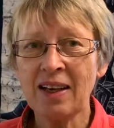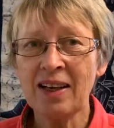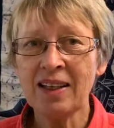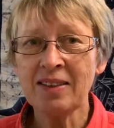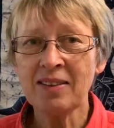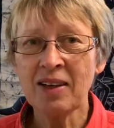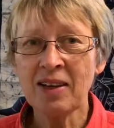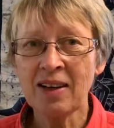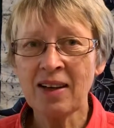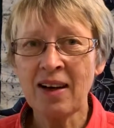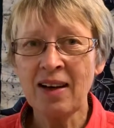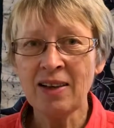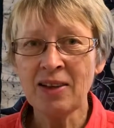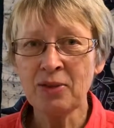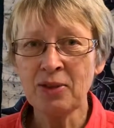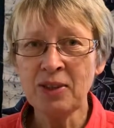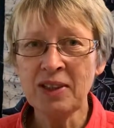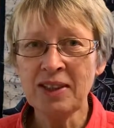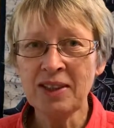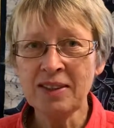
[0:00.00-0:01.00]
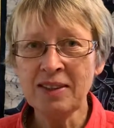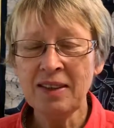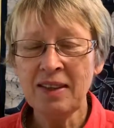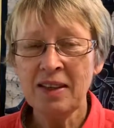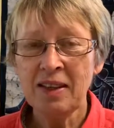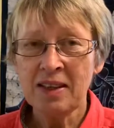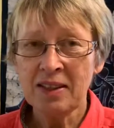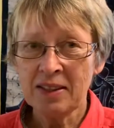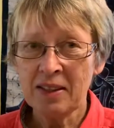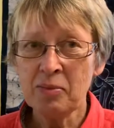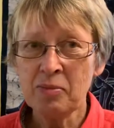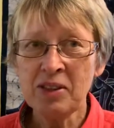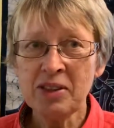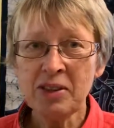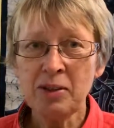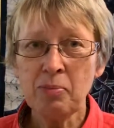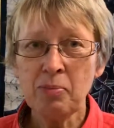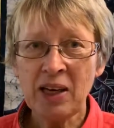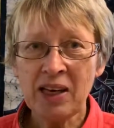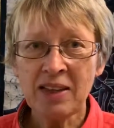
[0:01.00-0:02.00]
einkalkulieren,
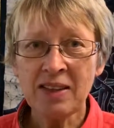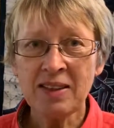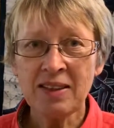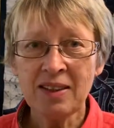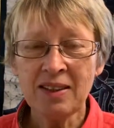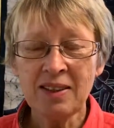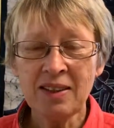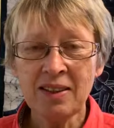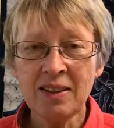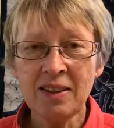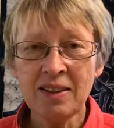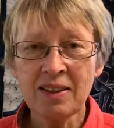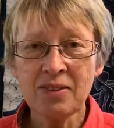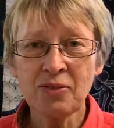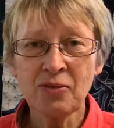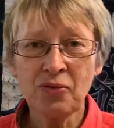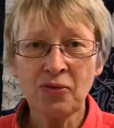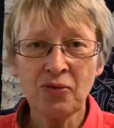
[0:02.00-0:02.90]
damit die Päckchen äh,